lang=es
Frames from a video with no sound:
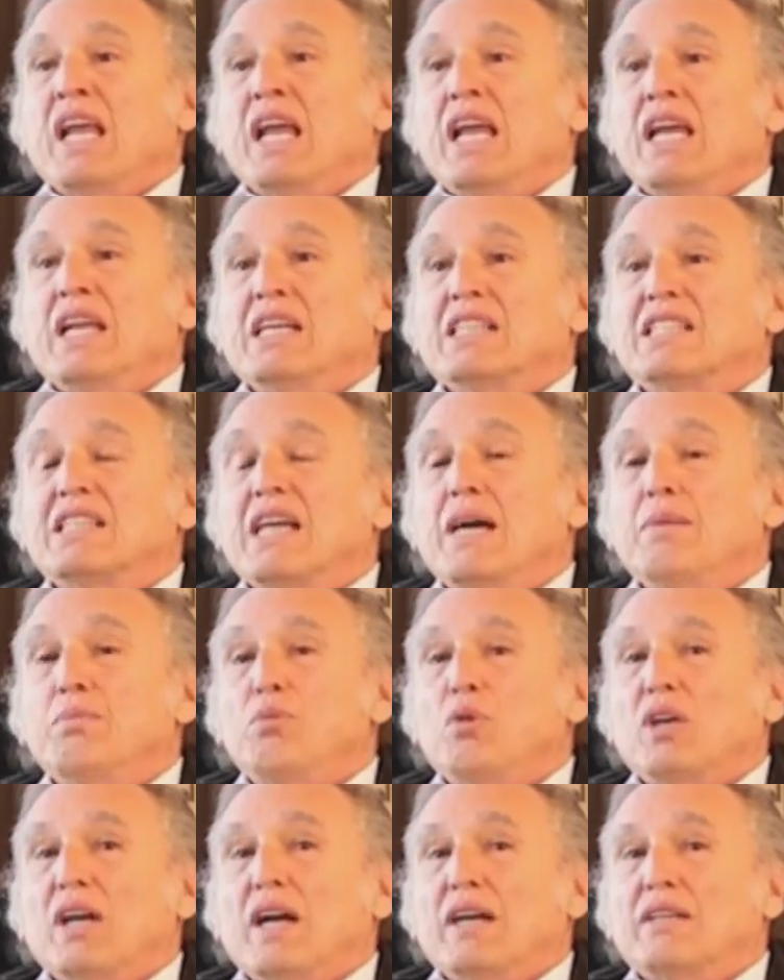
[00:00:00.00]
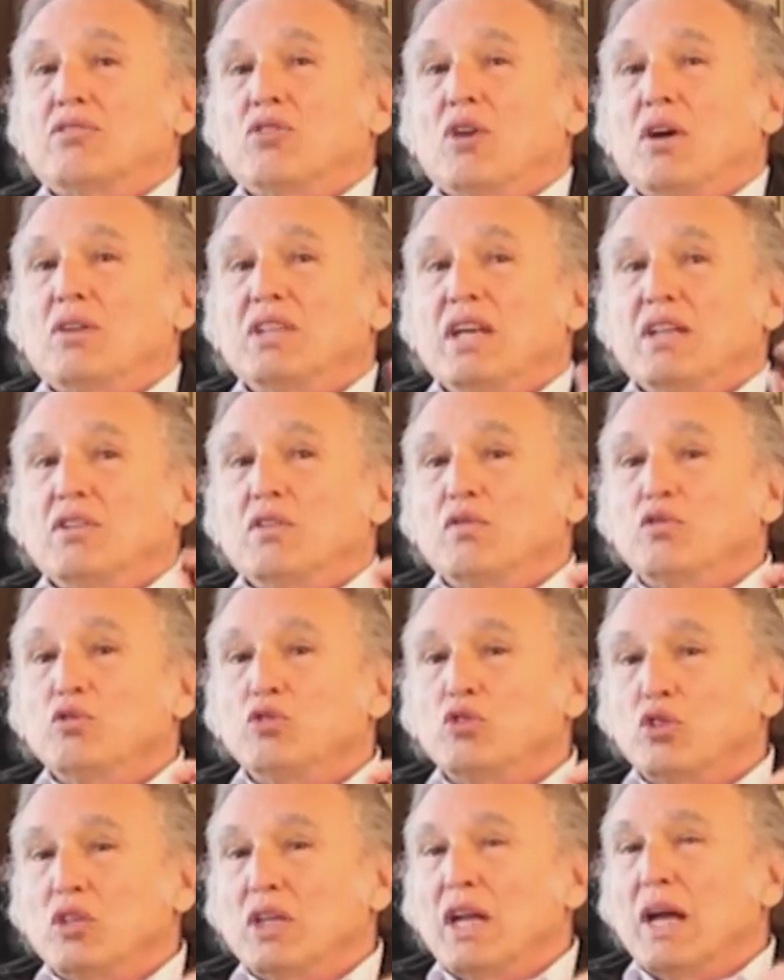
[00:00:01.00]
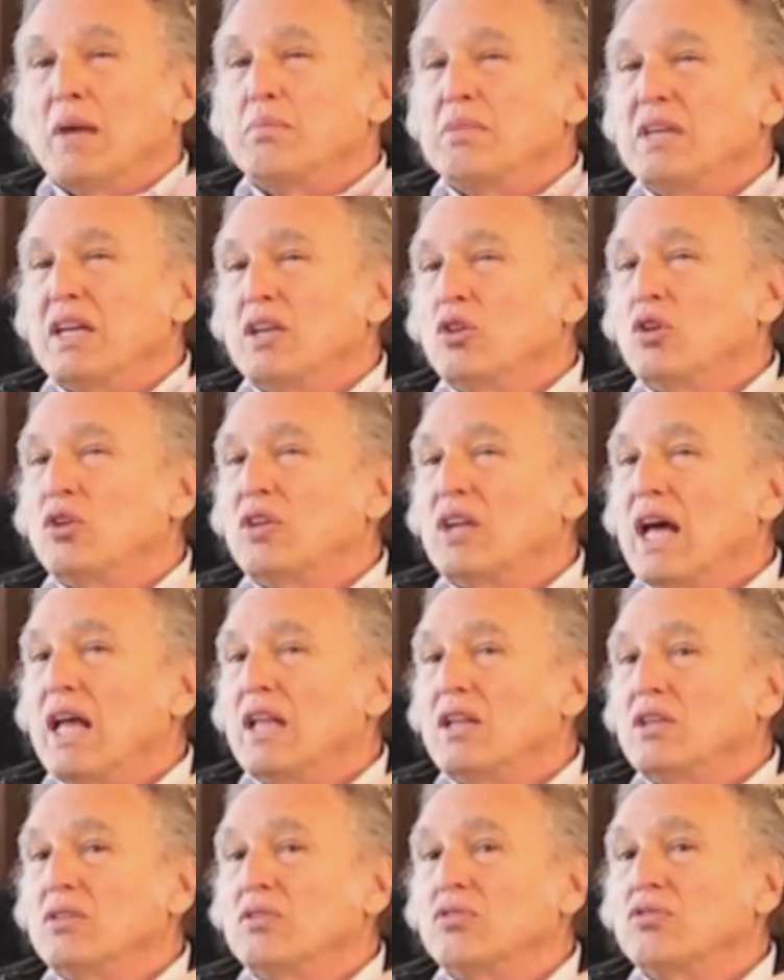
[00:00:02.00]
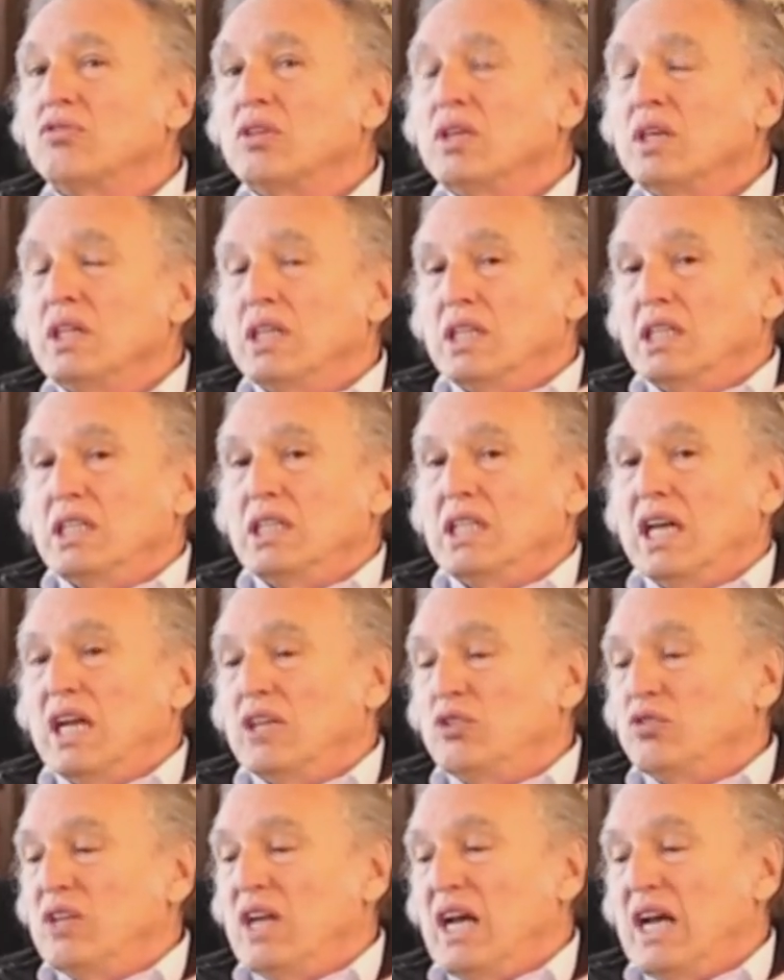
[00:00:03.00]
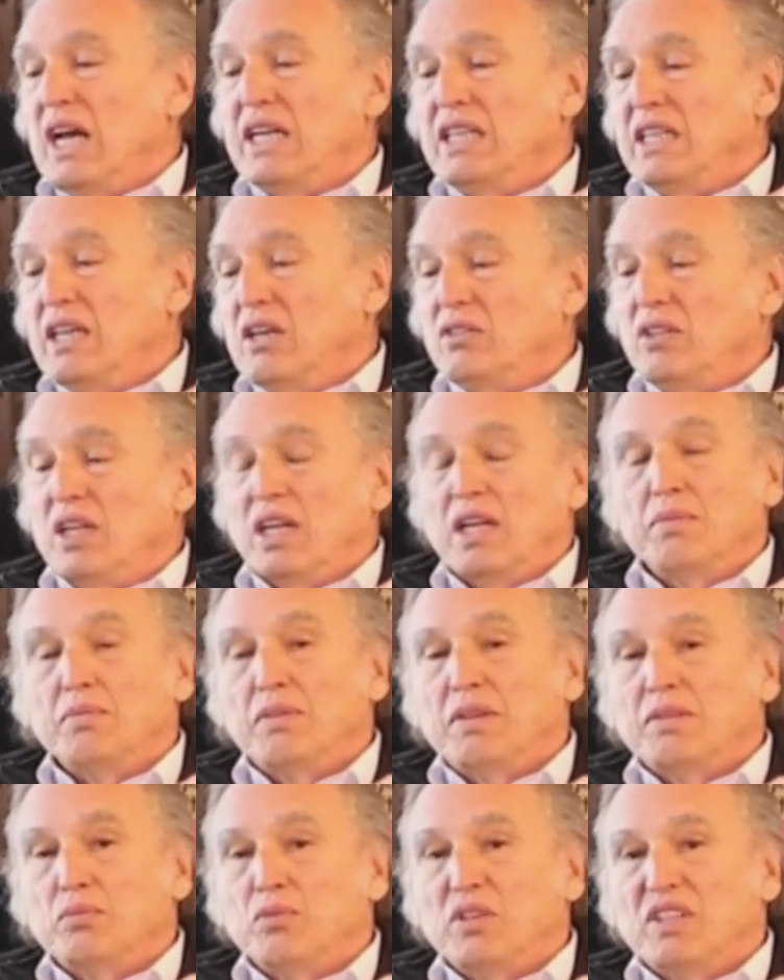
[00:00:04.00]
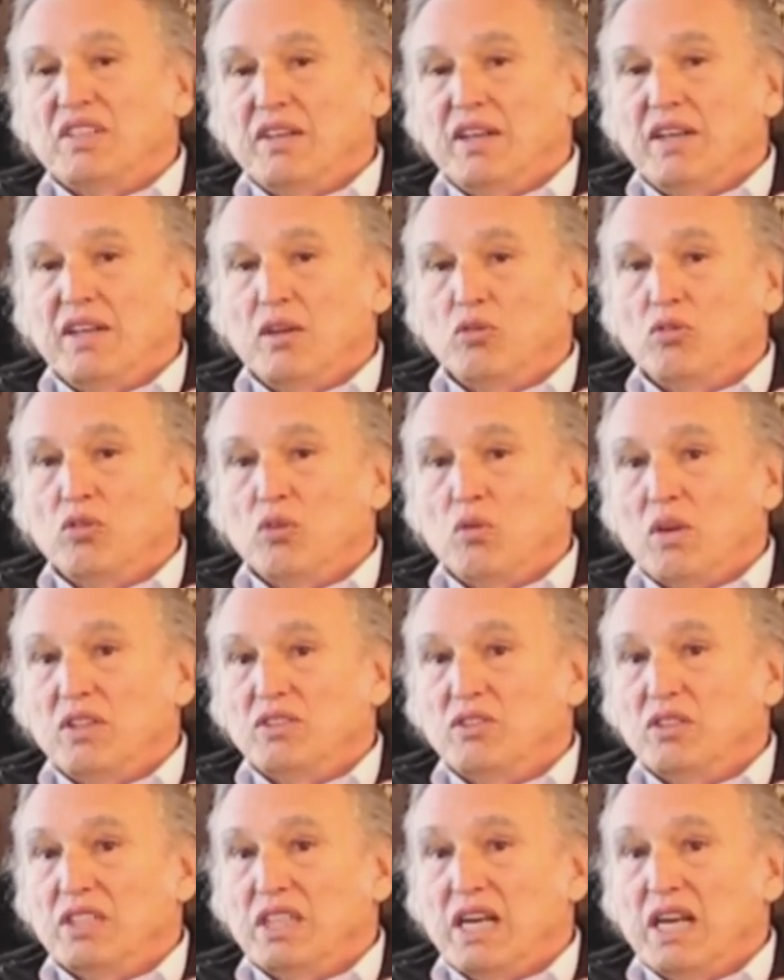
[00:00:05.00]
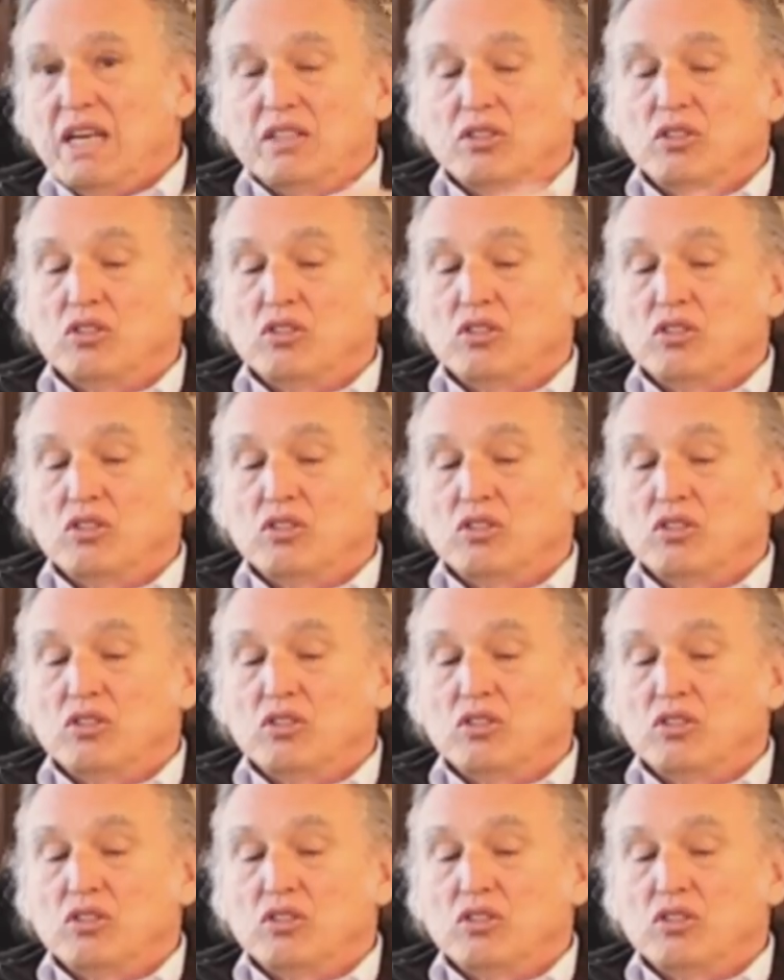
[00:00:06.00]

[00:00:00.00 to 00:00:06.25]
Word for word: en esa época todavía no funcionaban bien los radios y hay una área donde le muestran a uno cuándo entrar.